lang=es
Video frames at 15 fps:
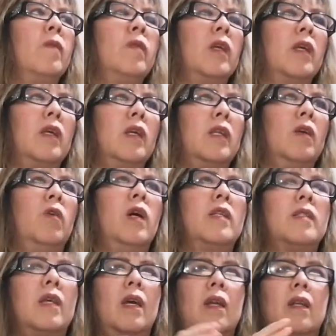de que yo
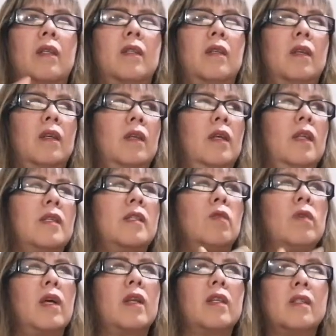hacía eh, quería hacer
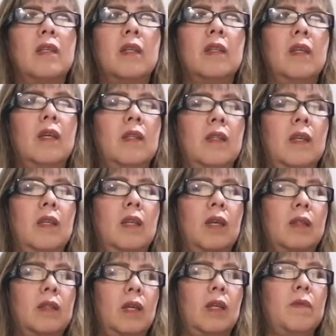una receta y
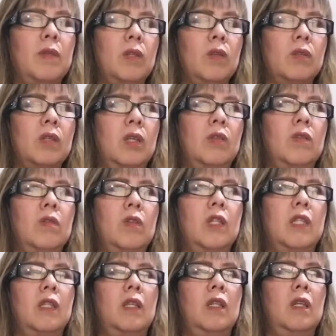tenía términos que yo no
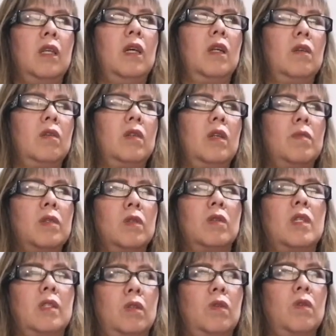entendía, ¿no? Términos
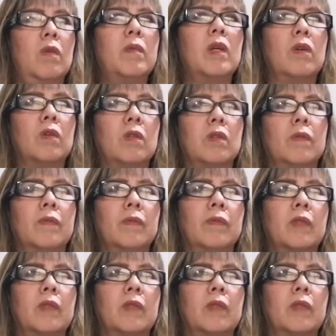gastronómicos.